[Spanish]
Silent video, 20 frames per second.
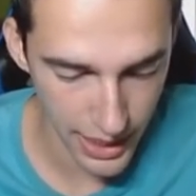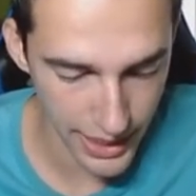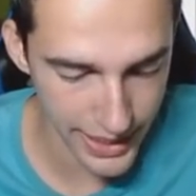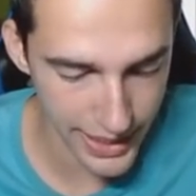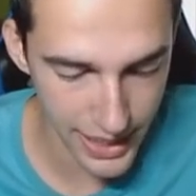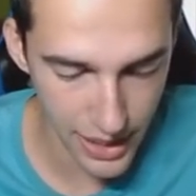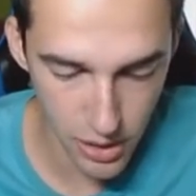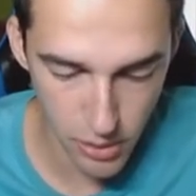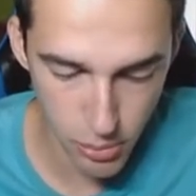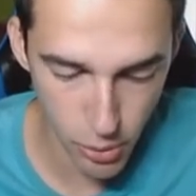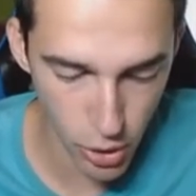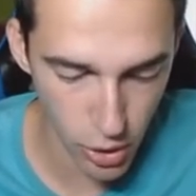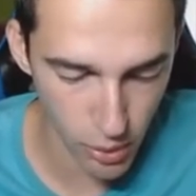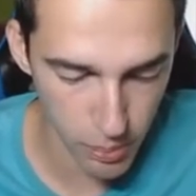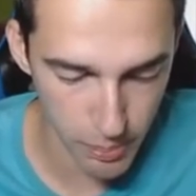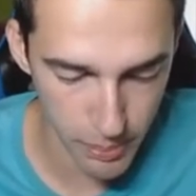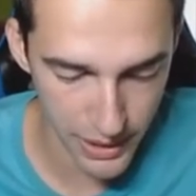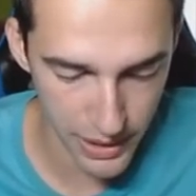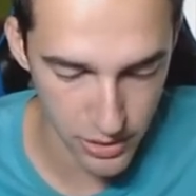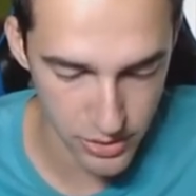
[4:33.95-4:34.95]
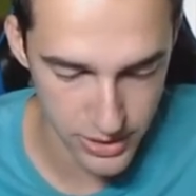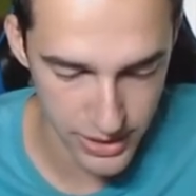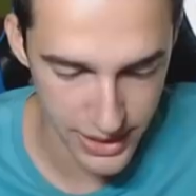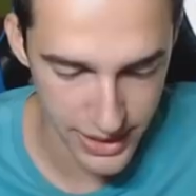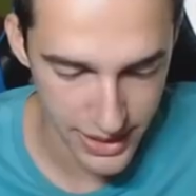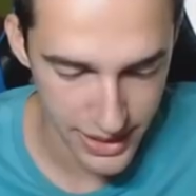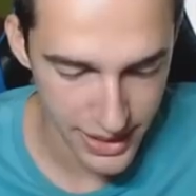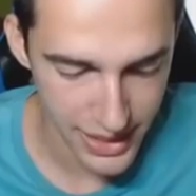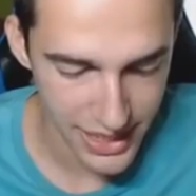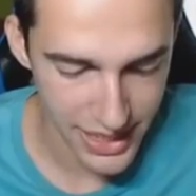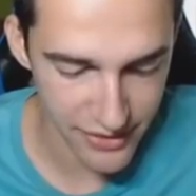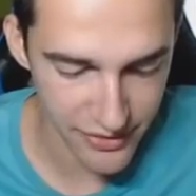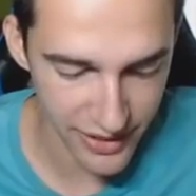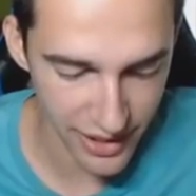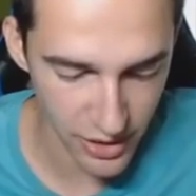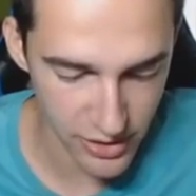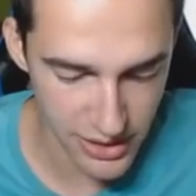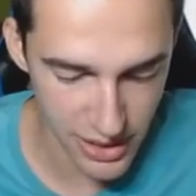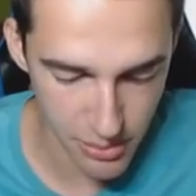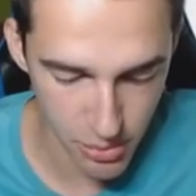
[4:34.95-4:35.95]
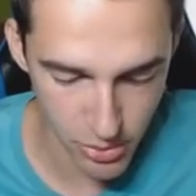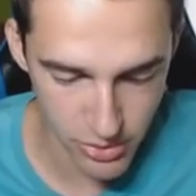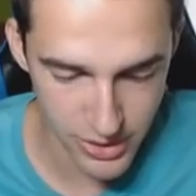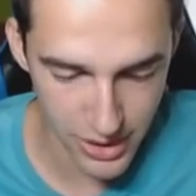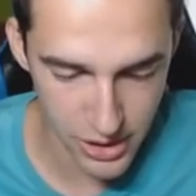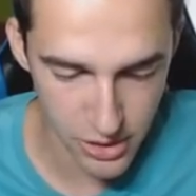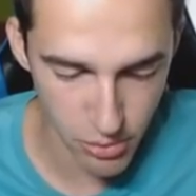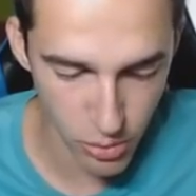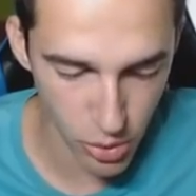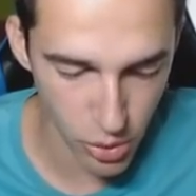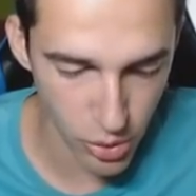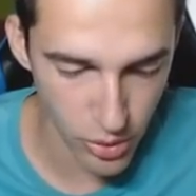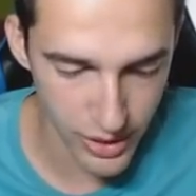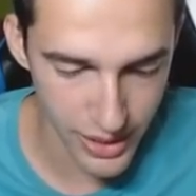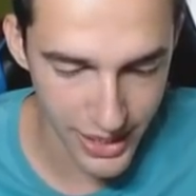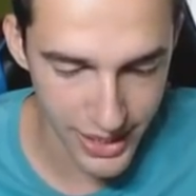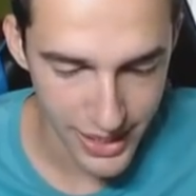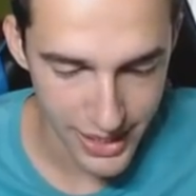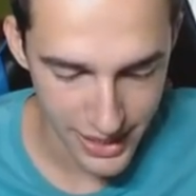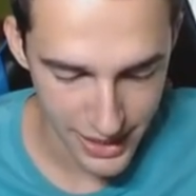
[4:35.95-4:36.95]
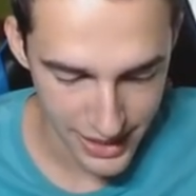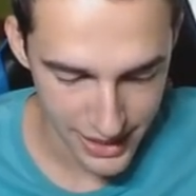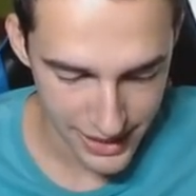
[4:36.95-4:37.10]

Ha llegado por los pelos, ¿eh? Y fijaos el monta cómo corre,